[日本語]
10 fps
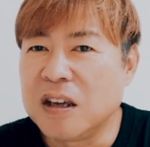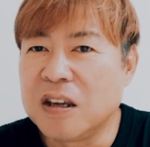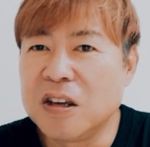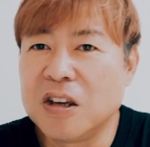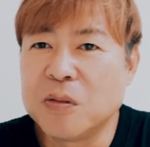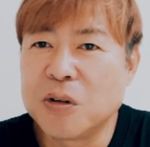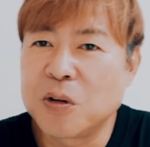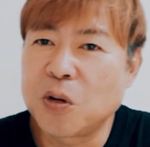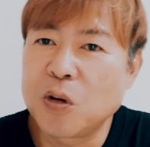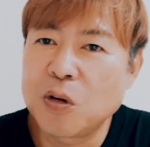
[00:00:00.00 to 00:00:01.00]
いい
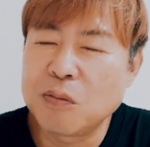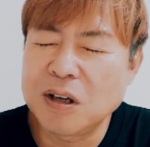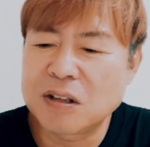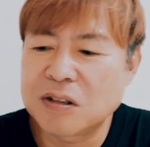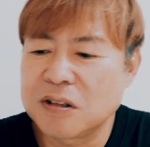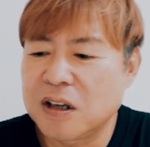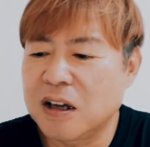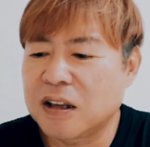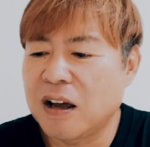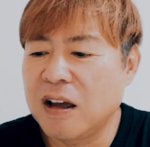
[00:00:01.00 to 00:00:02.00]
ものを見つ
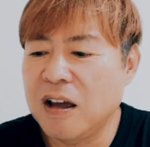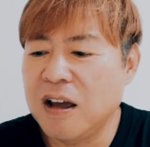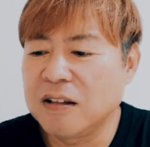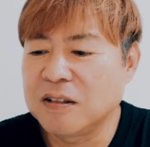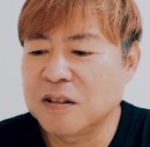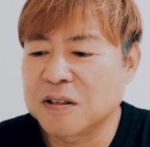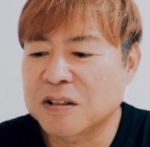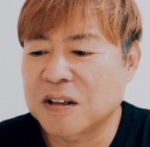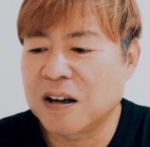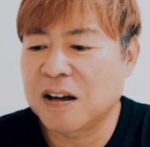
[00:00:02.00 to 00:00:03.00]
けた
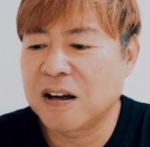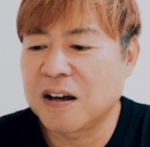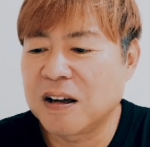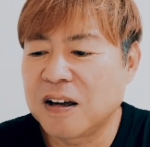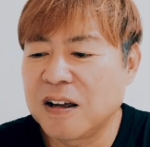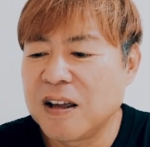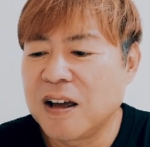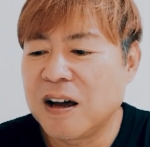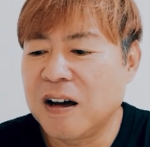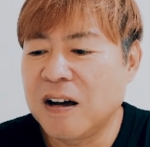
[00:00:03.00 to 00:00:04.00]
んさ、
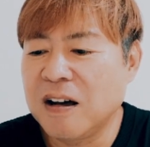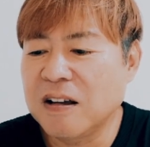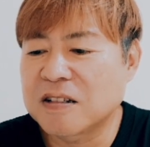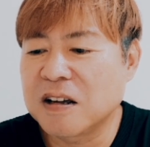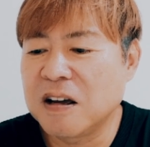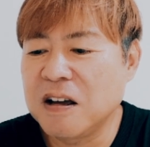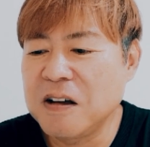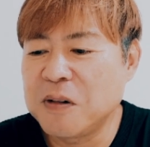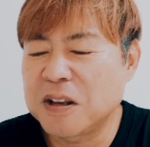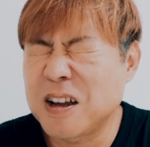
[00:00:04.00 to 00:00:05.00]
朝
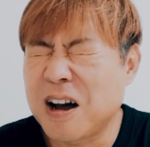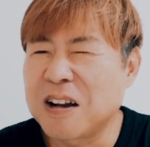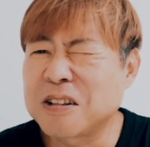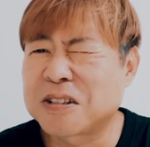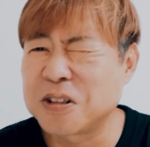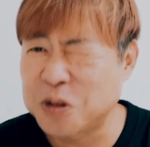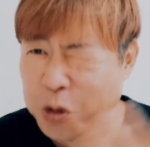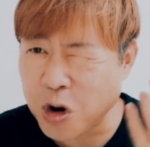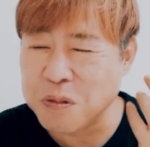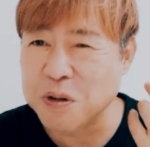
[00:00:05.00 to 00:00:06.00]
はた、あれすっ
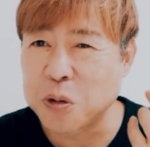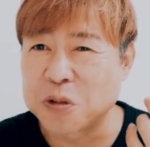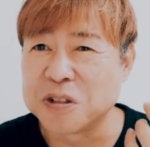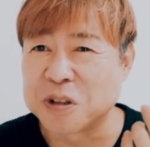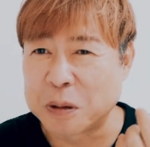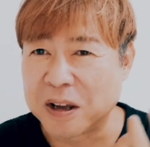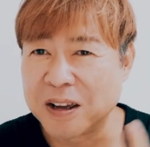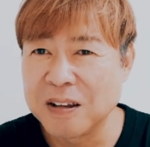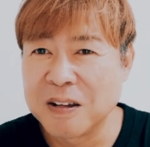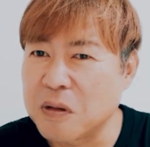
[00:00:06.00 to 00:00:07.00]
ごい耳残るんですよ
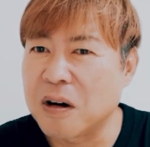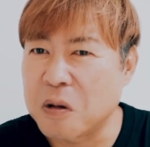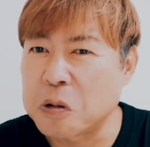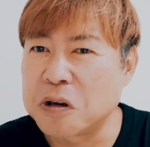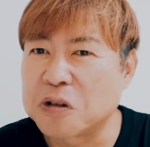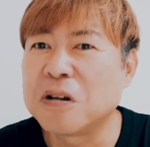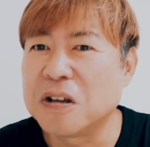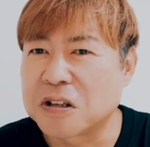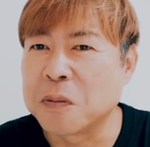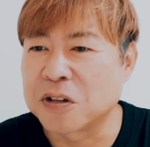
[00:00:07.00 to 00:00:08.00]
ね。あの、
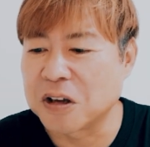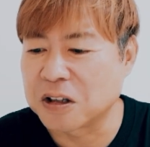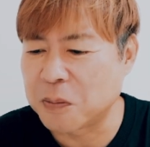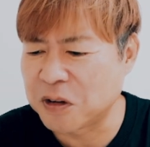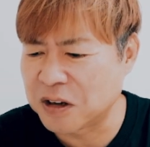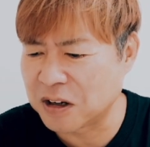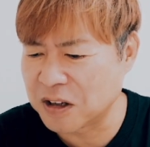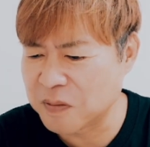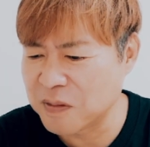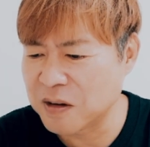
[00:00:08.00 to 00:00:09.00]
リフレインしてますよ、頭の
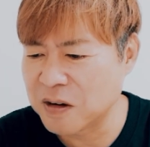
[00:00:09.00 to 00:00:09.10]
中で。